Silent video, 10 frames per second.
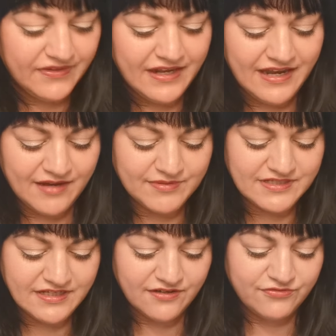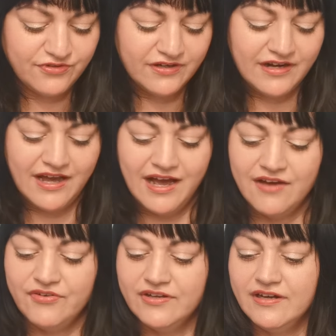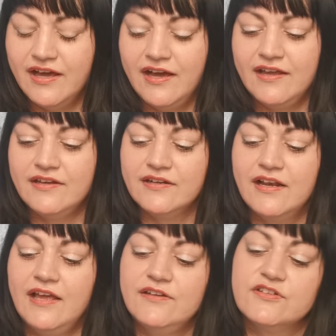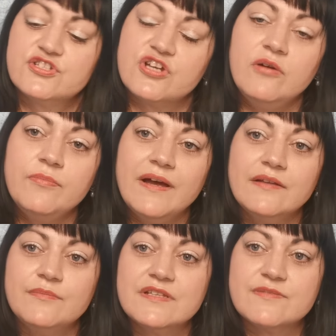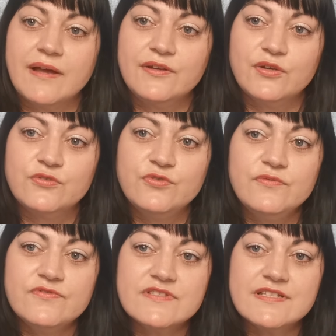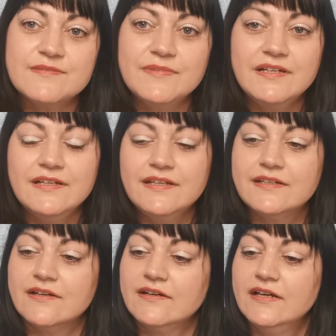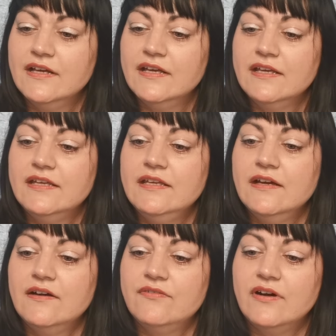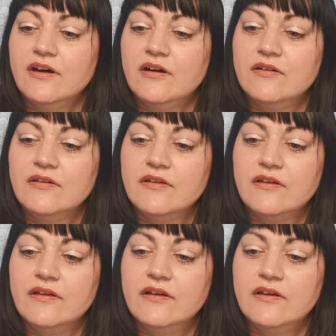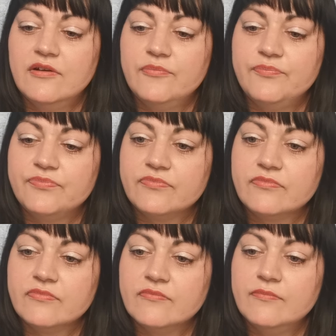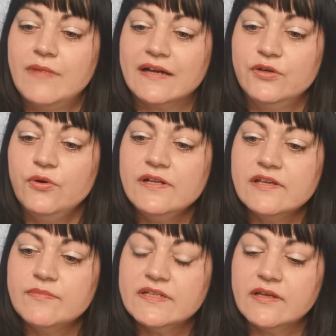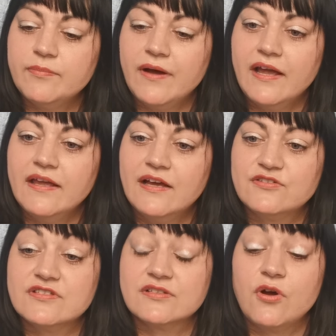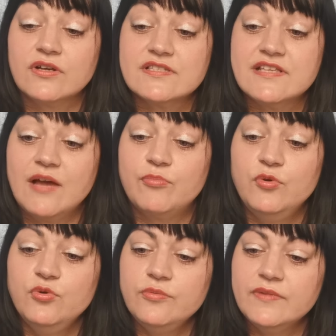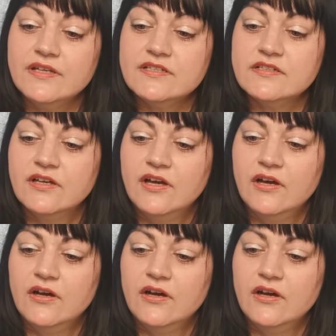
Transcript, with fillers: Dann habe ich hier von Avon ein kleines Schaumbad mit 250 Milliliter. Hier war ähm, Magnolie mit dabei, also es roch sehr blumig